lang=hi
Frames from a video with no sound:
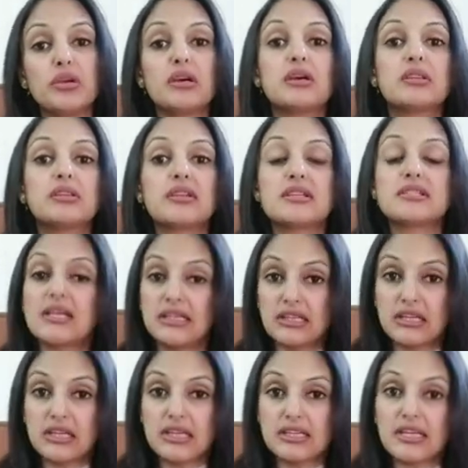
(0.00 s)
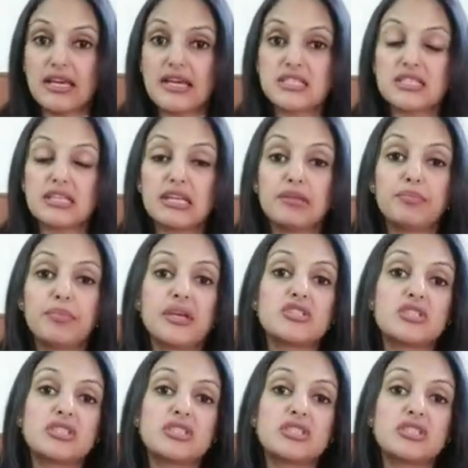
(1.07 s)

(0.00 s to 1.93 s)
का ख़तरा ज़्यादा रहता है स्किन पे